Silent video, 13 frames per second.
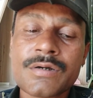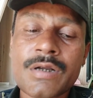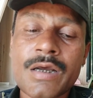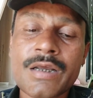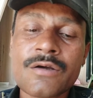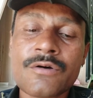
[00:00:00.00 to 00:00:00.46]

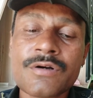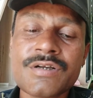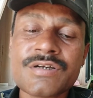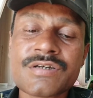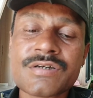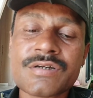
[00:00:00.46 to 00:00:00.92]

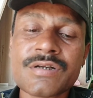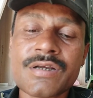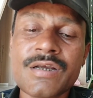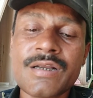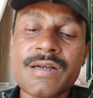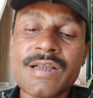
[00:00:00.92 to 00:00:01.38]
ডায়াগনিস্ট
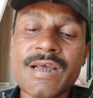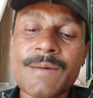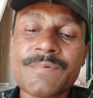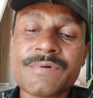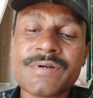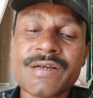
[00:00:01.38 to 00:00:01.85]
এ
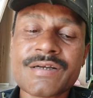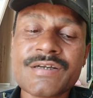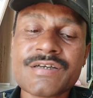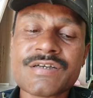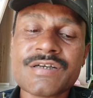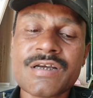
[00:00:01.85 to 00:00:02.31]
ল্যাব
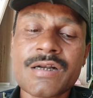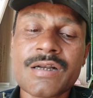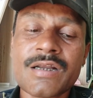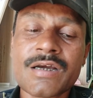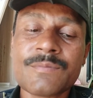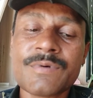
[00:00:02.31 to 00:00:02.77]
টেকনিশিয়ান
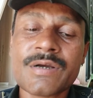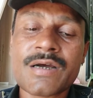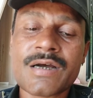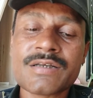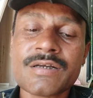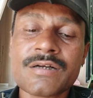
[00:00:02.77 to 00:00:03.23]
লাগবে
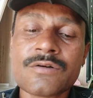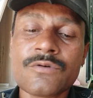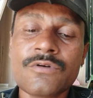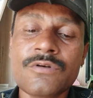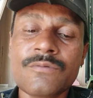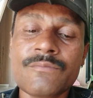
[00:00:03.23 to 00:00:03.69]
কাজের
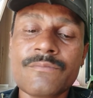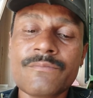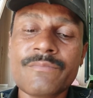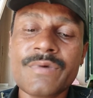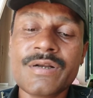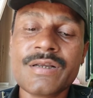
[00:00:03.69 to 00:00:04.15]
রোল
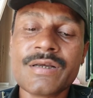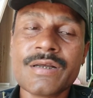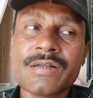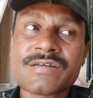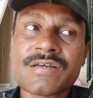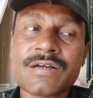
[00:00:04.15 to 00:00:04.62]

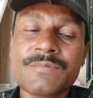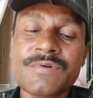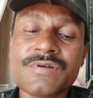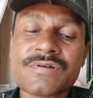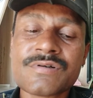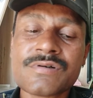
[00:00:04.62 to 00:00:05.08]
মেডিকেল
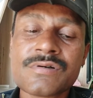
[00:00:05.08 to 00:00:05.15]
সার্ভিস